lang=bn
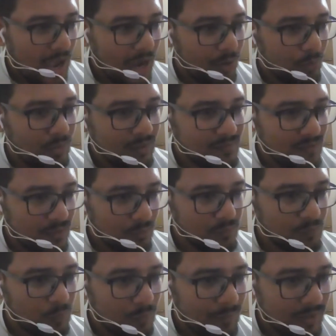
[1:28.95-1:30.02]
আয়রন ইজ এ
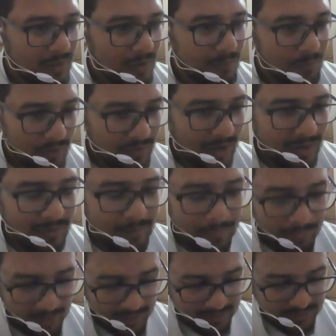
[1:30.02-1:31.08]
ইউজফুল মেটাল রাইট
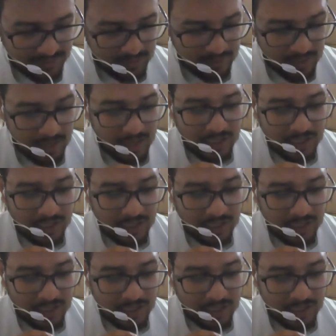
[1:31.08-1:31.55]
আচ্ছা